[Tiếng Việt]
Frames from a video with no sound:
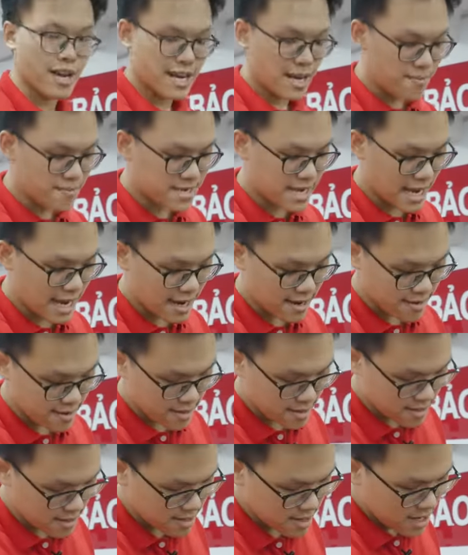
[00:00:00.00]
cái nắp che nữa
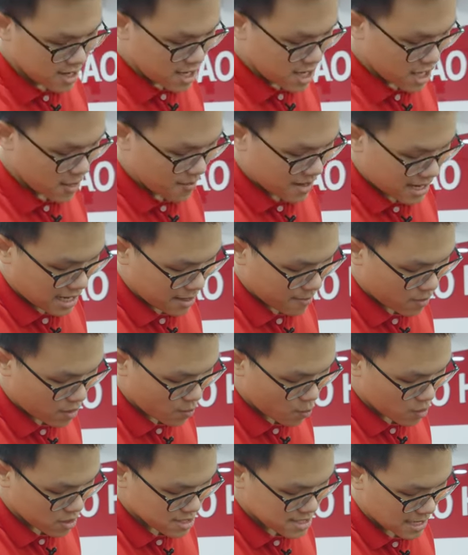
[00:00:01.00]
cơ. Nếu mà anh em
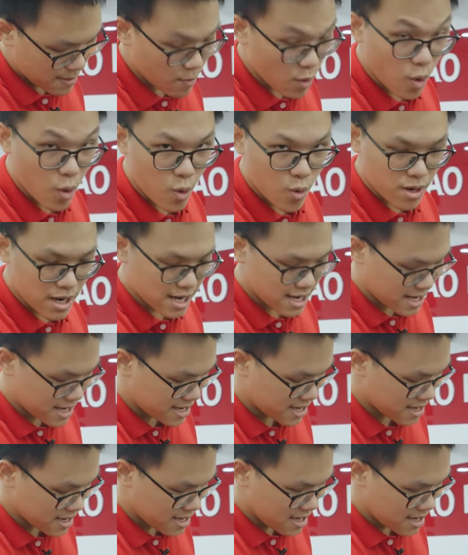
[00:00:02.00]
không muốn xem logo Lian Li,